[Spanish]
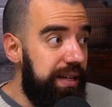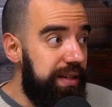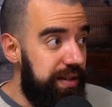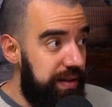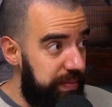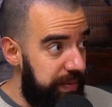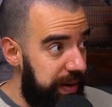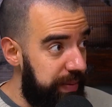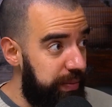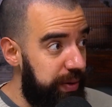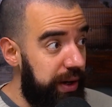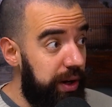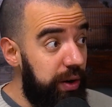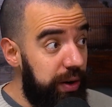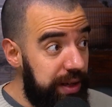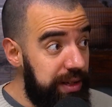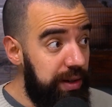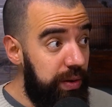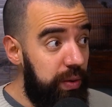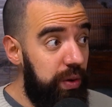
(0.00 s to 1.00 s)
en sí mismo y
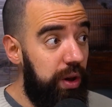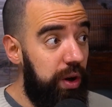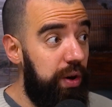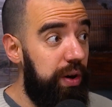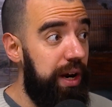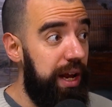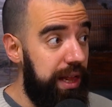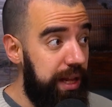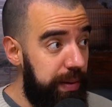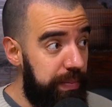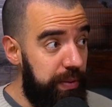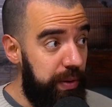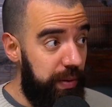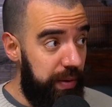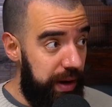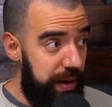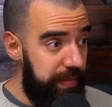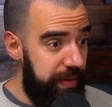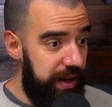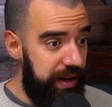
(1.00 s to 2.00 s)
creo que ese es uno de los grandes
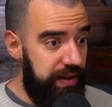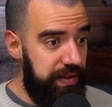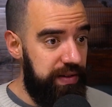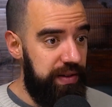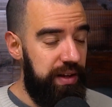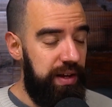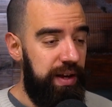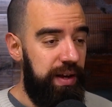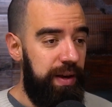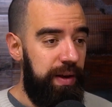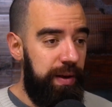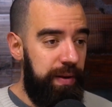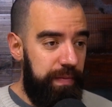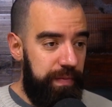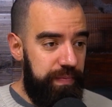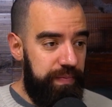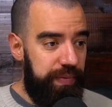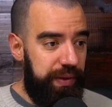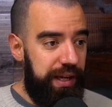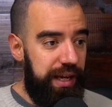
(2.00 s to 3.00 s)
problemas
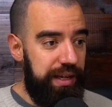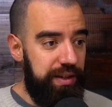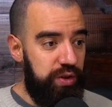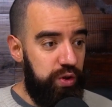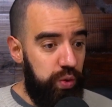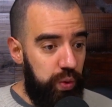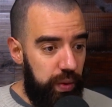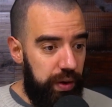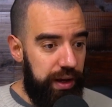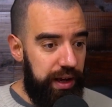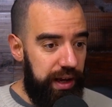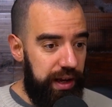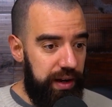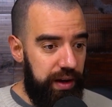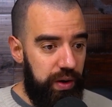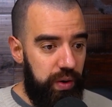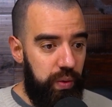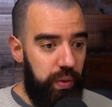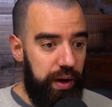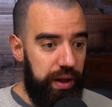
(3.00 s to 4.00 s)
que
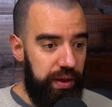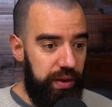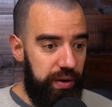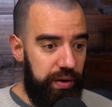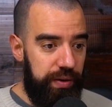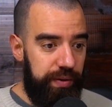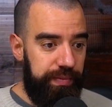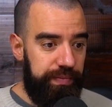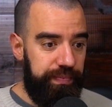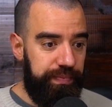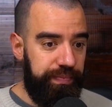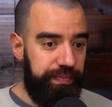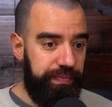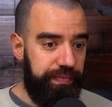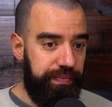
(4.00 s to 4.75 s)
surgen cuando